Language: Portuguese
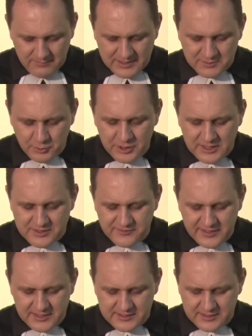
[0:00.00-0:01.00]
Mas muitas
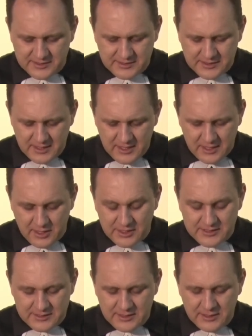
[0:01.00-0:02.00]
vezes
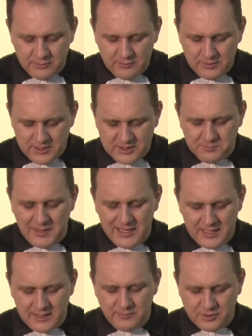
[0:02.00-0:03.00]
nós não
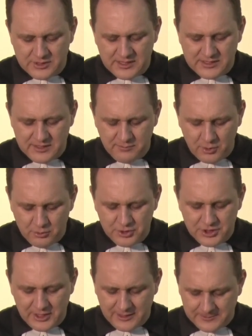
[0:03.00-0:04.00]
espalhamos esse bom
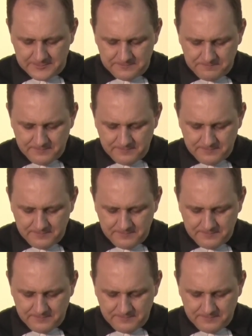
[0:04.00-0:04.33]
cheiro.